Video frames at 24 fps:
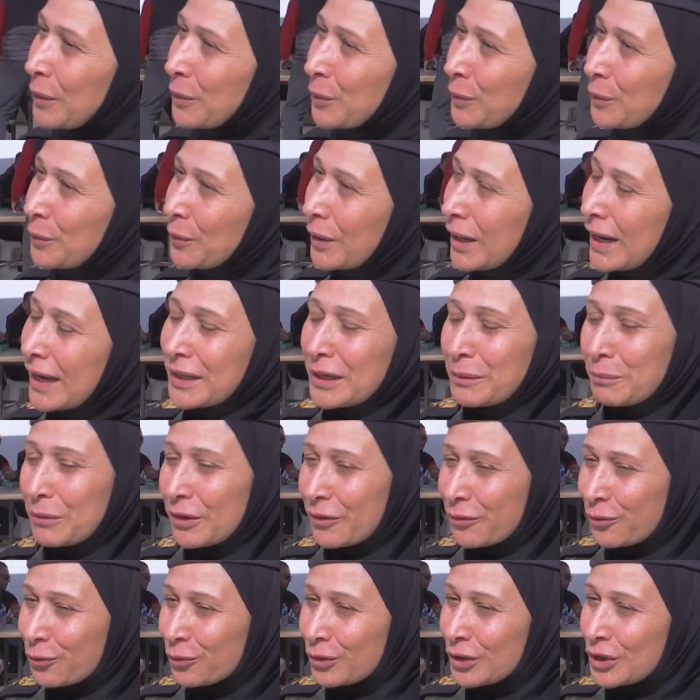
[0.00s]
وكان
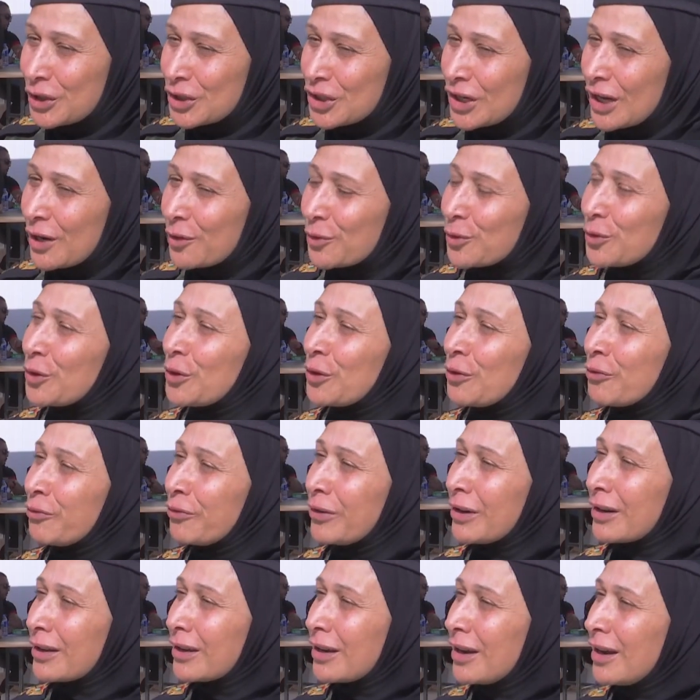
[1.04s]
المفروض يشاركوا
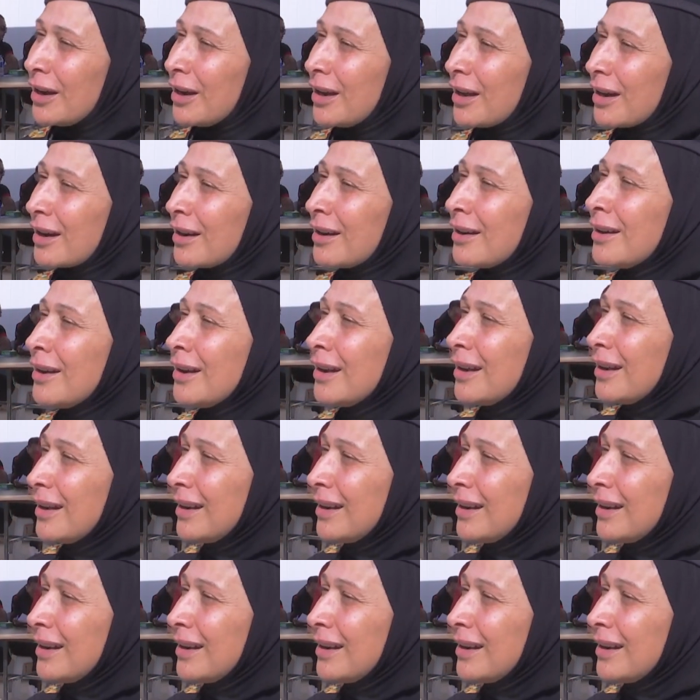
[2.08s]
في القاهره